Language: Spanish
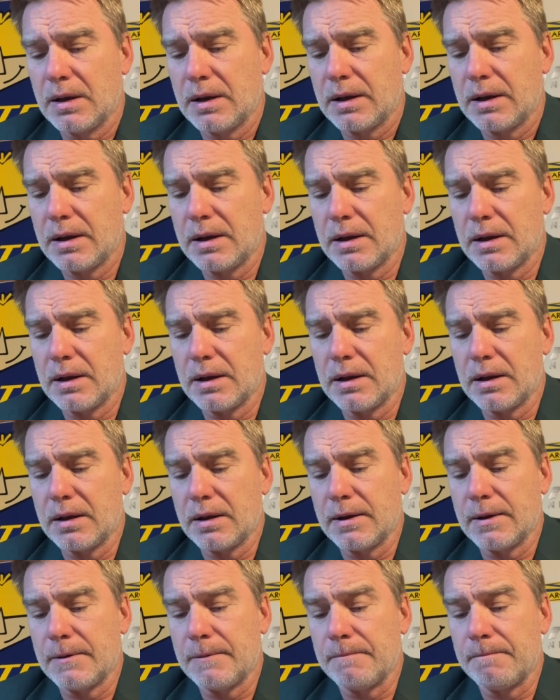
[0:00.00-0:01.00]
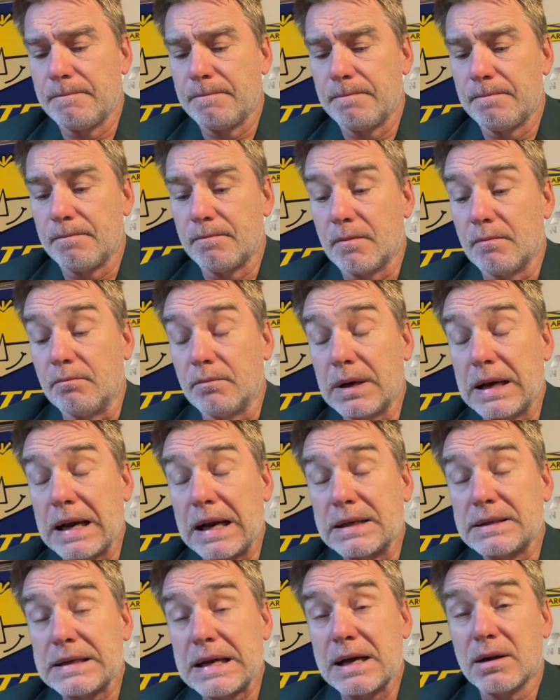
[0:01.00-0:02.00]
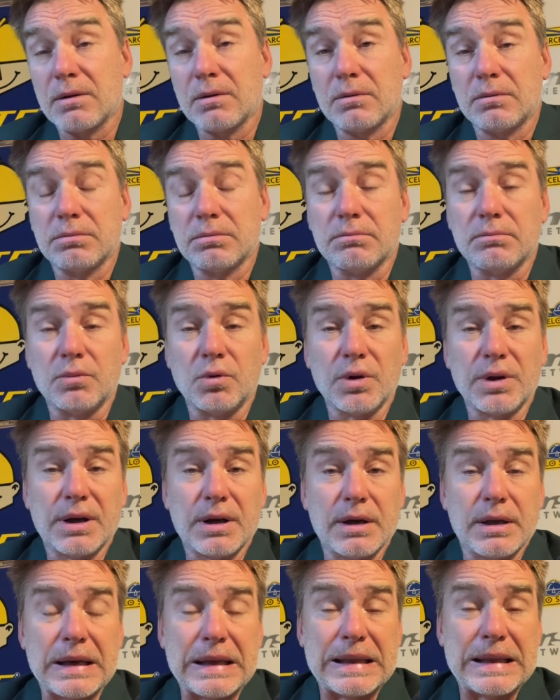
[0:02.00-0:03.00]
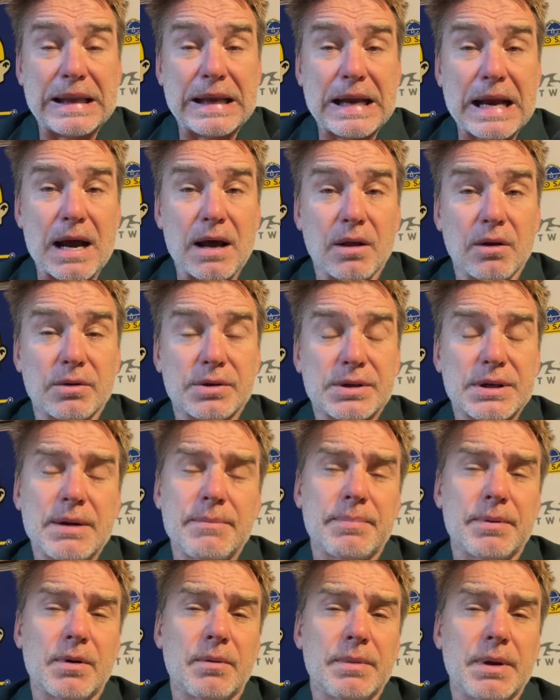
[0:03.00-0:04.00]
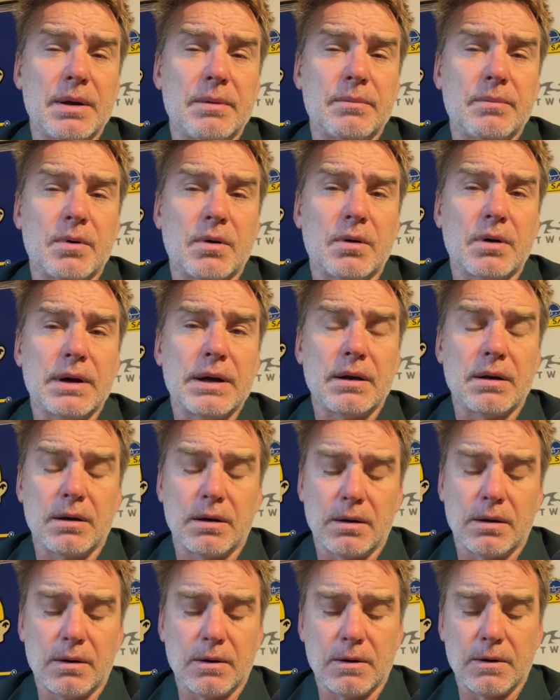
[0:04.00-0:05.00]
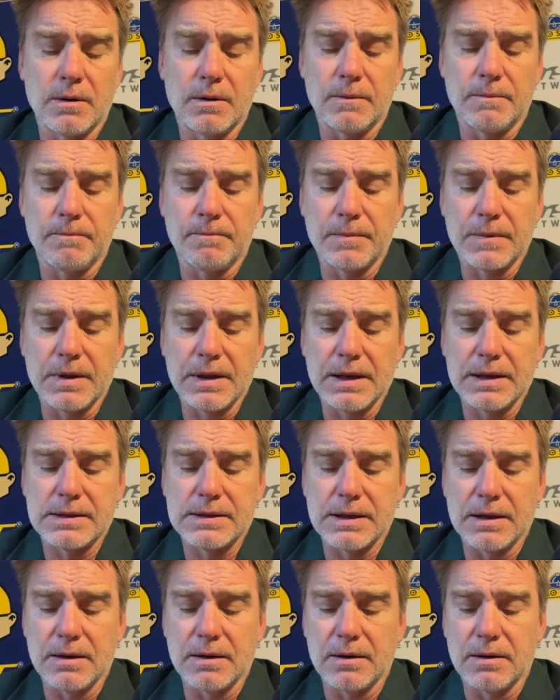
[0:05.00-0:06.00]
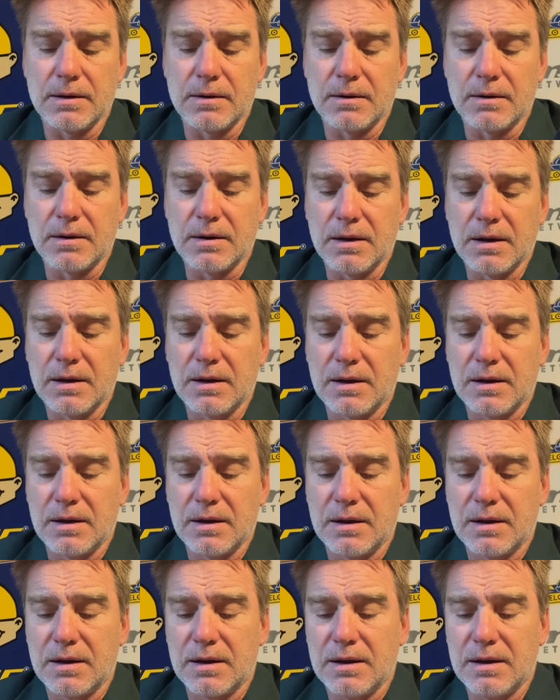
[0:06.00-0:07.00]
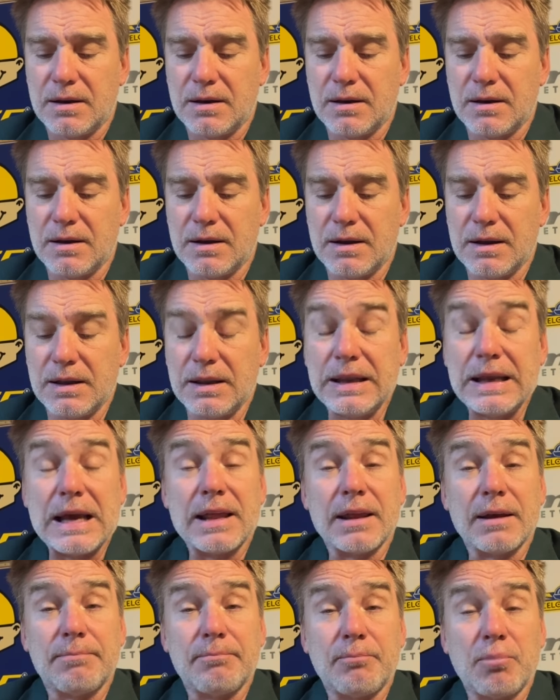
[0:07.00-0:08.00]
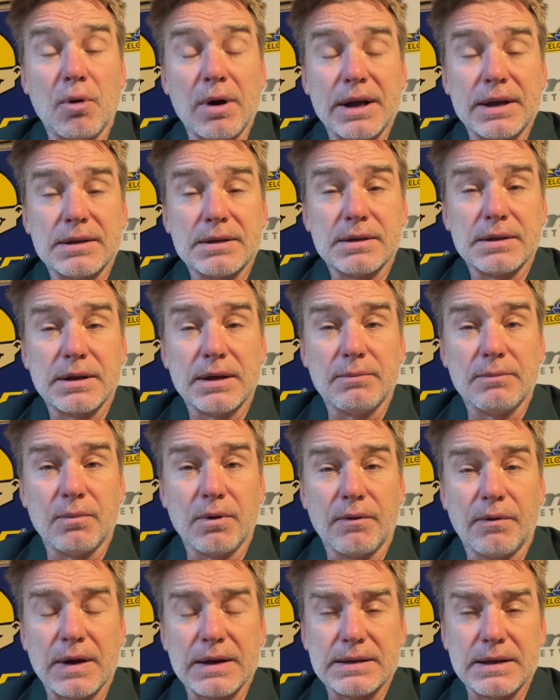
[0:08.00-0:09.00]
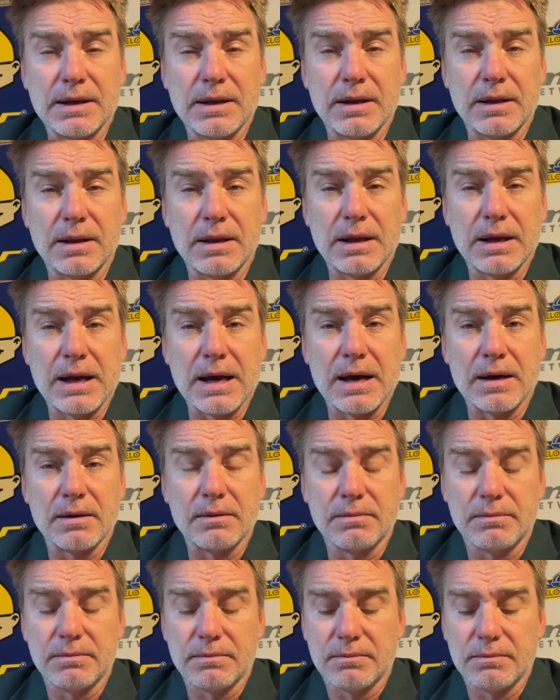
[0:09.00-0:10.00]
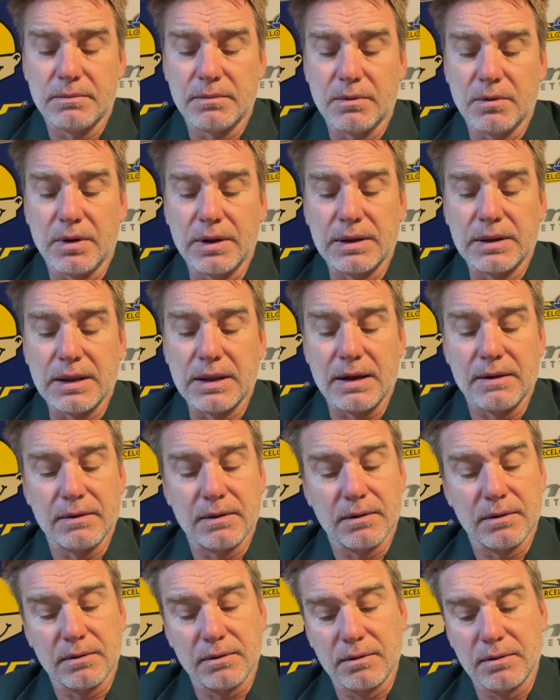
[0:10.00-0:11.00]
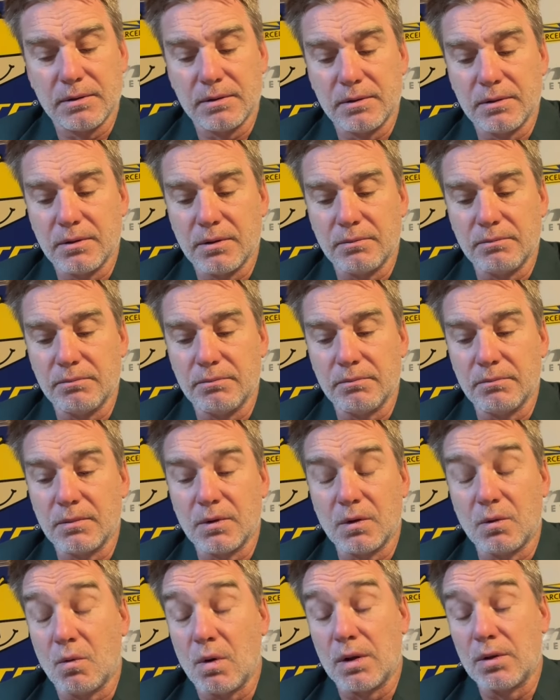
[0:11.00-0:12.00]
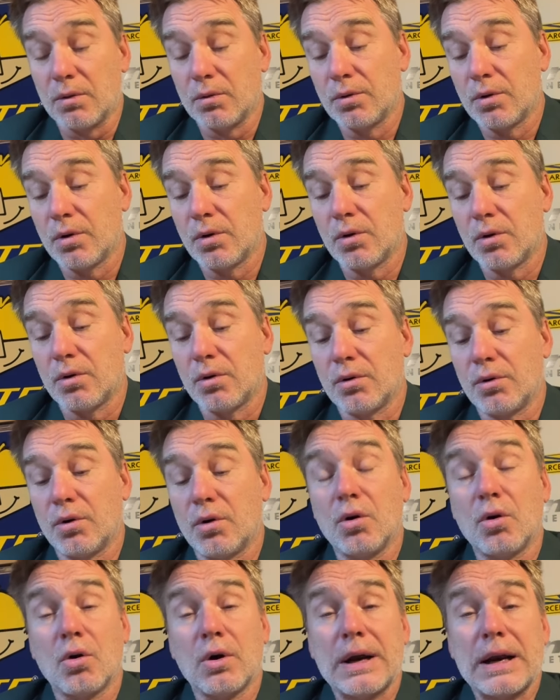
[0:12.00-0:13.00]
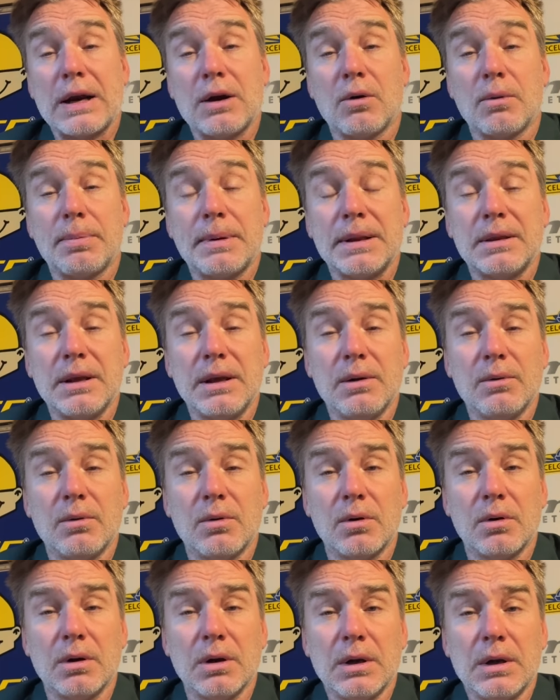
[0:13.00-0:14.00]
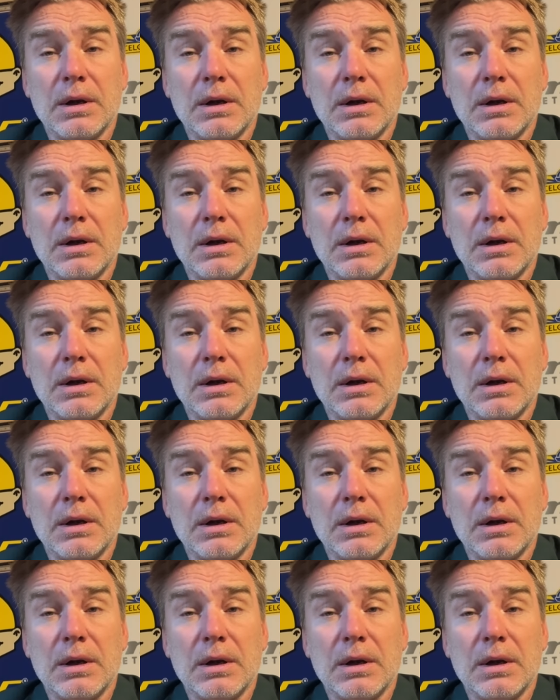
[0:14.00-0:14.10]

Em, Gallardo, muy criticado, siempre lo mismo, el, es el, el, día después, es muy fácil criticar, no es tan, cuando uno no, no logra el objetivo,